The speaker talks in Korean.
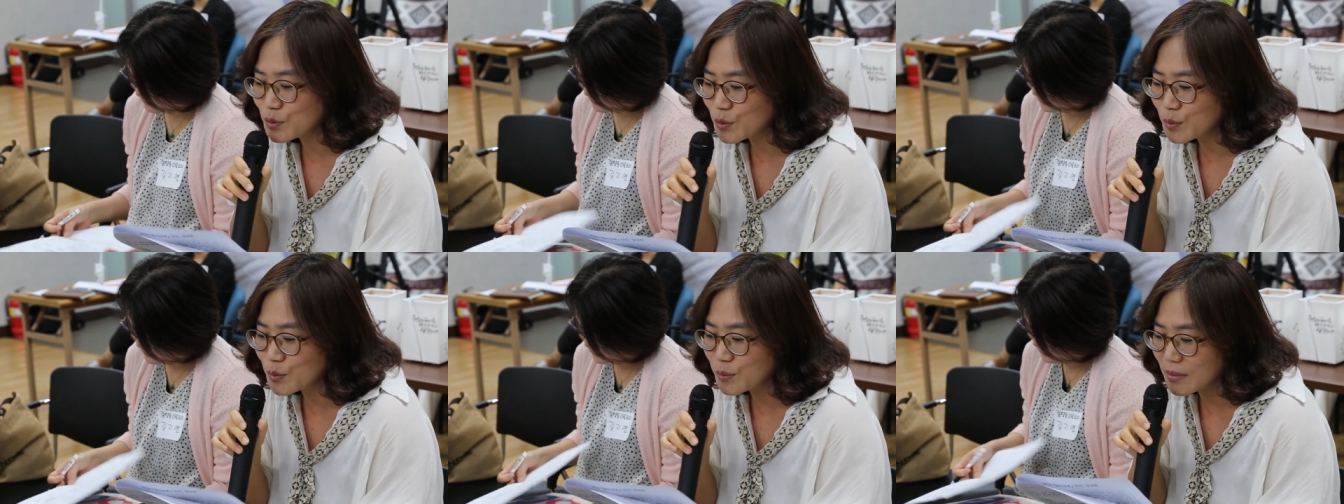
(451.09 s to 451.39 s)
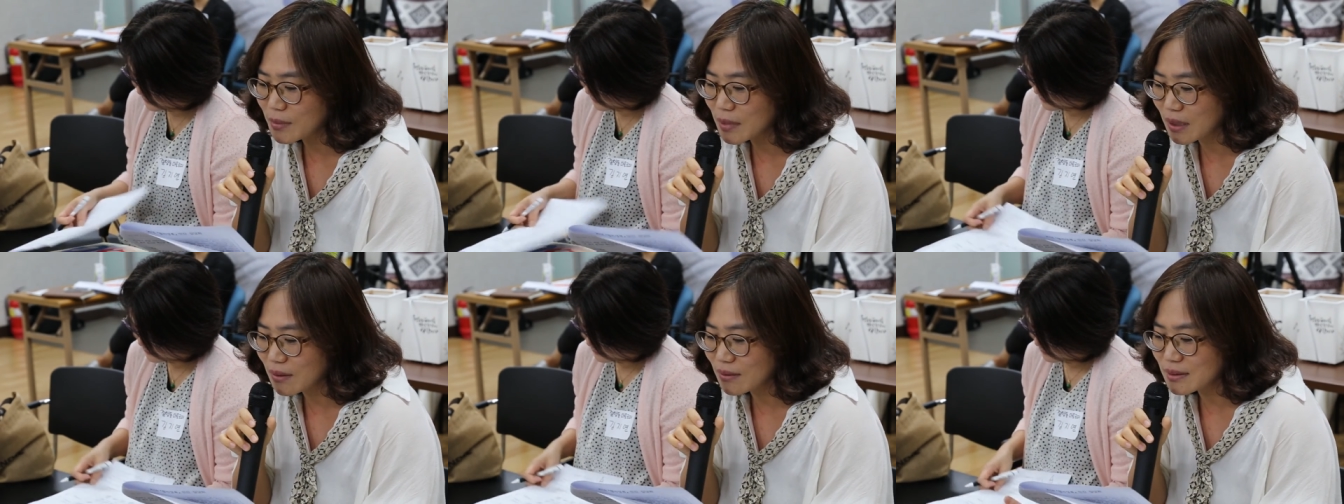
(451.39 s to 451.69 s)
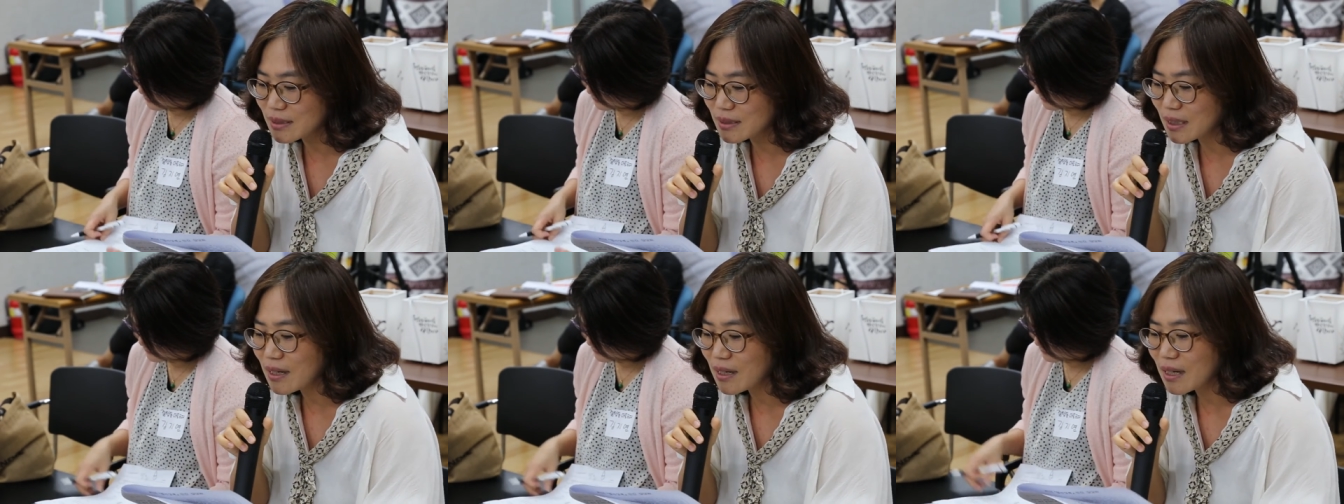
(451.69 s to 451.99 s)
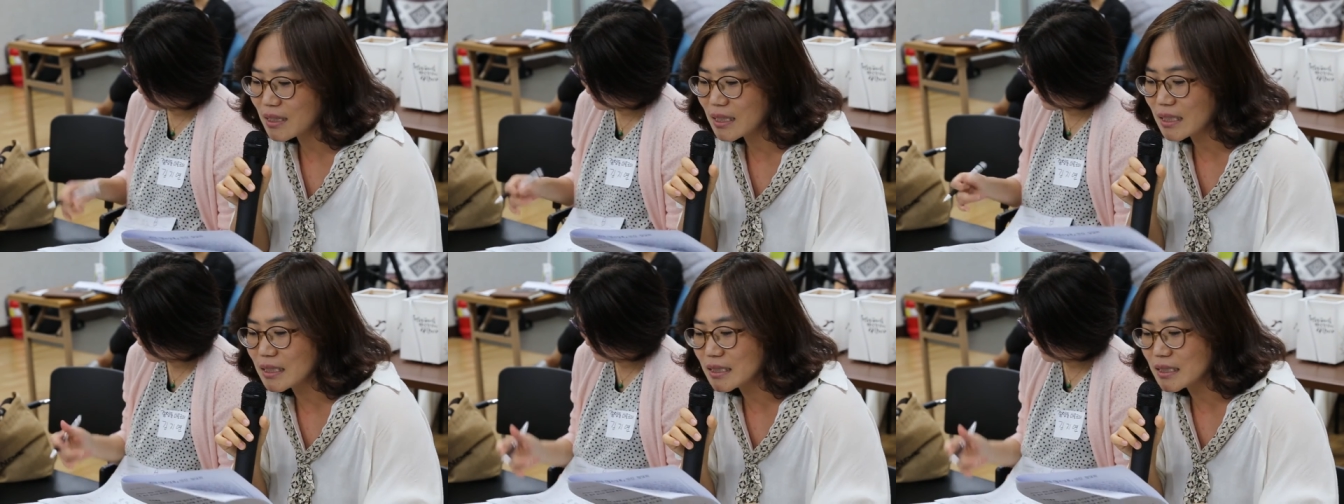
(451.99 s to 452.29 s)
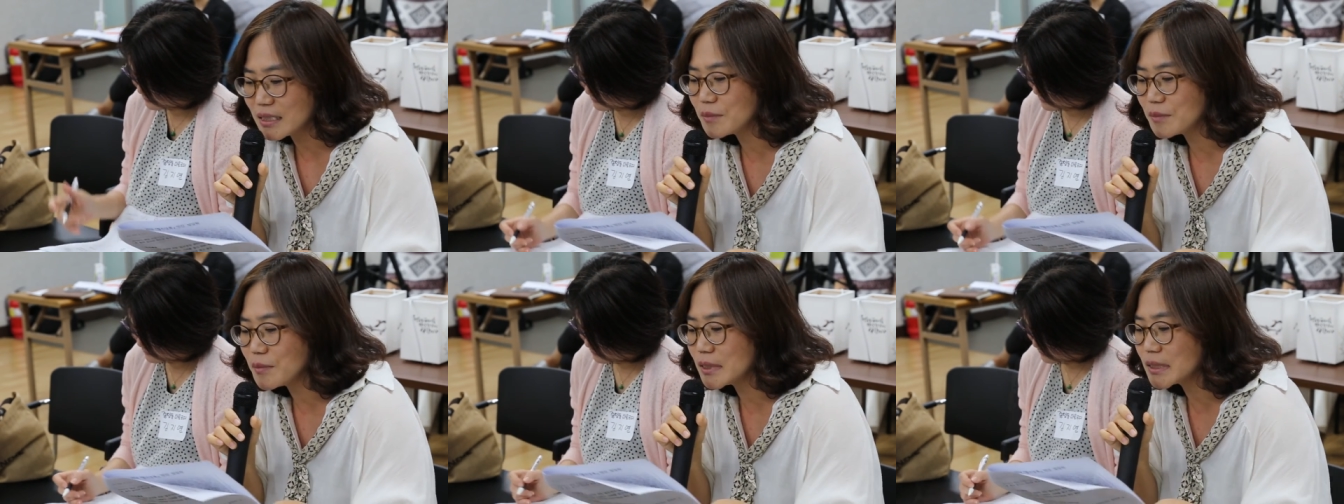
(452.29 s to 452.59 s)
좀 이런 생각이
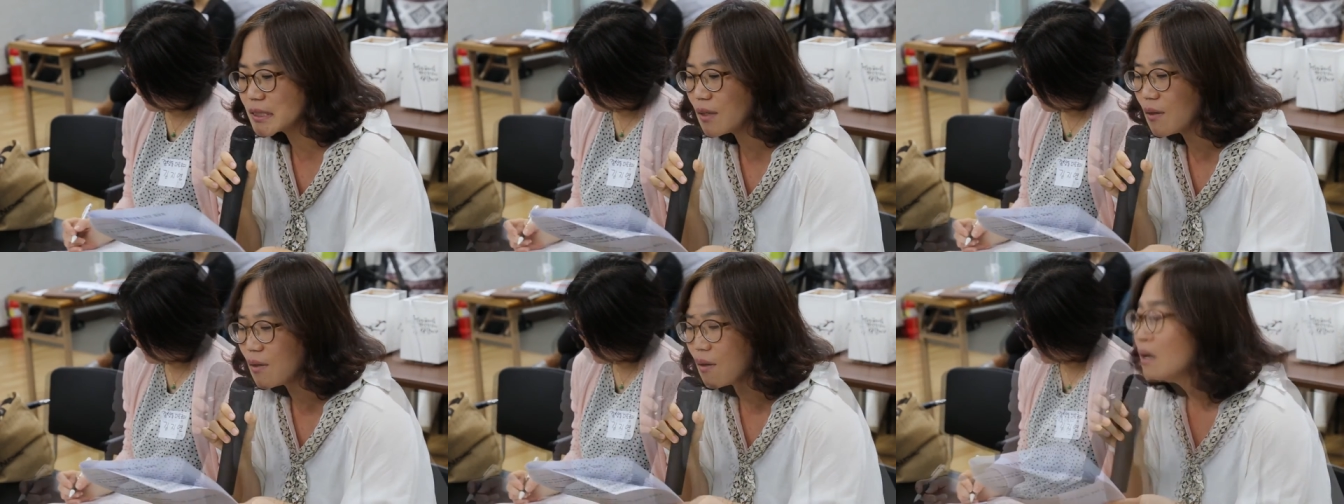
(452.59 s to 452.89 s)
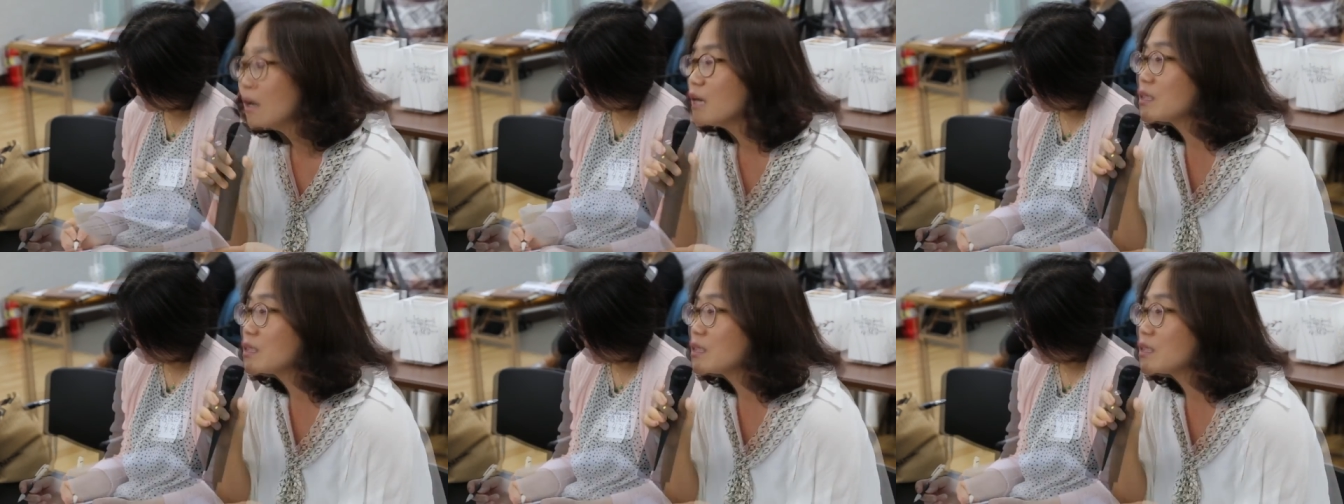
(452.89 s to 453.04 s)
있으면서